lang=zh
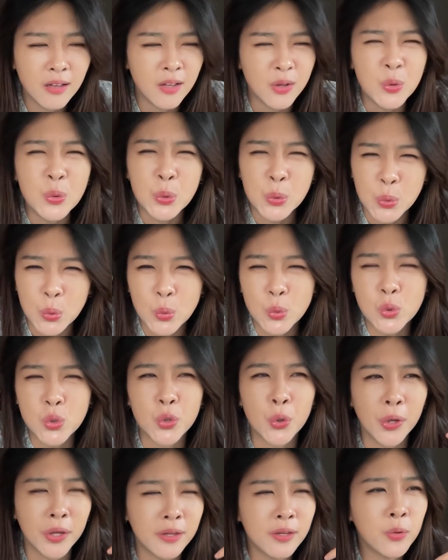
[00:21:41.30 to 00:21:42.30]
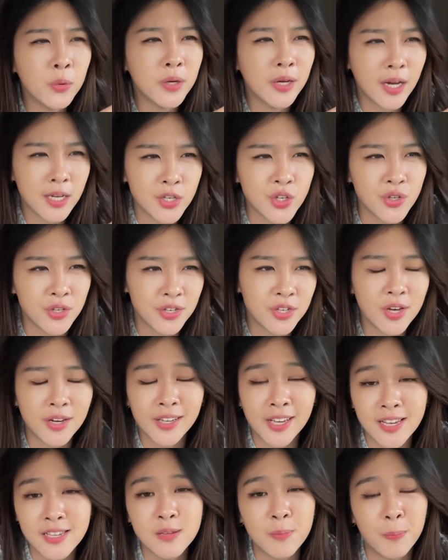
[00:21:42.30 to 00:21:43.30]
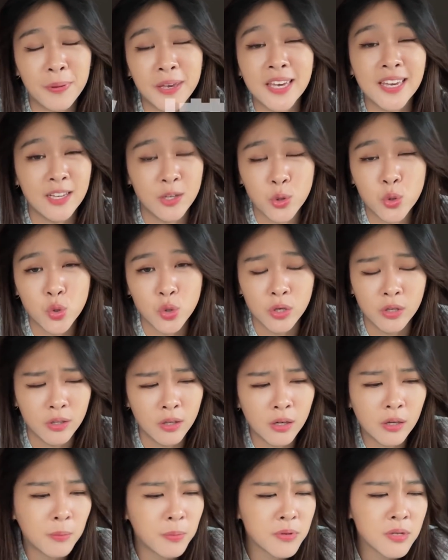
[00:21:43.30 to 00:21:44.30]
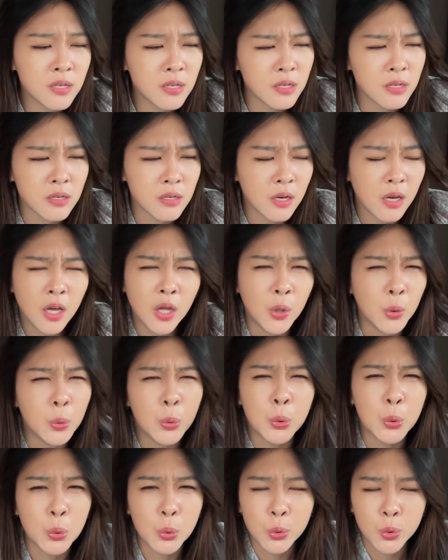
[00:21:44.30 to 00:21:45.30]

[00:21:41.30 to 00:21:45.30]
女权，因为它实际上应该是平权，而不是女